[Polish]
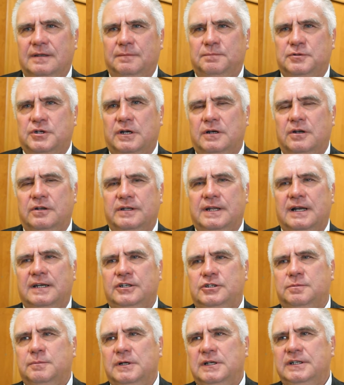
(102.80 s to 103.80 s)

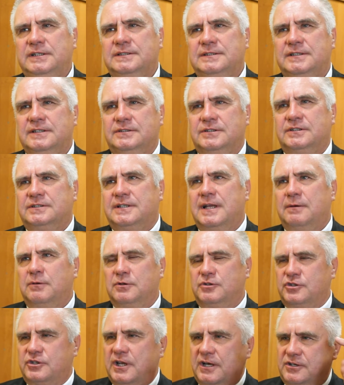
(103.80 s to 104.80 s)
przeglądaliśmy listy,
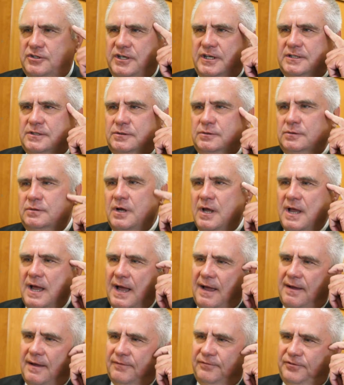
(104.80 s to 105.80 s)
zostało 40,
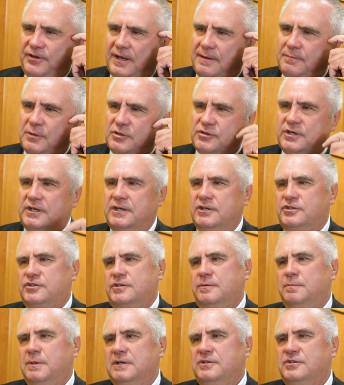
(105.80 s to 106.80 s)
a wiemy, że
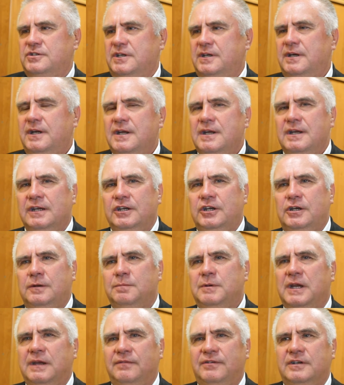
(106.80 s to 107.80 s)
jeszcze będzie ich
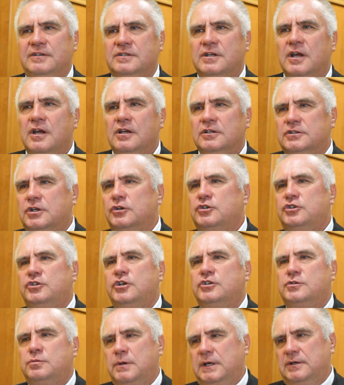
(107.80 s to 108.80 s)
mniej, więc coś
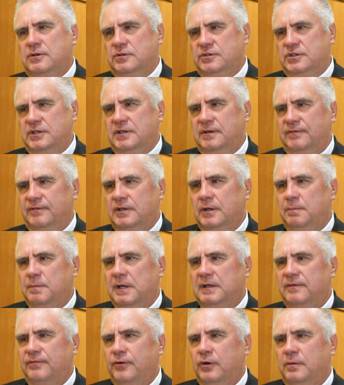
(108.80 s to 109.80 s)
się złego dzieje w tej
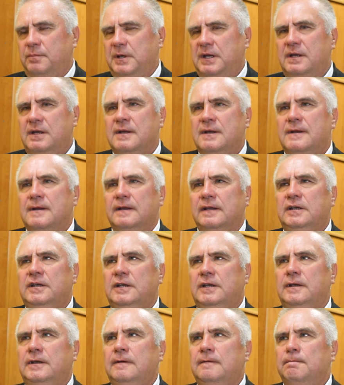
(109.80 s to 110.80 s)
Platformie
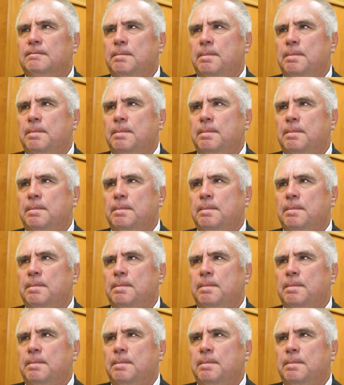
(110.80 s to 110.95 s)
i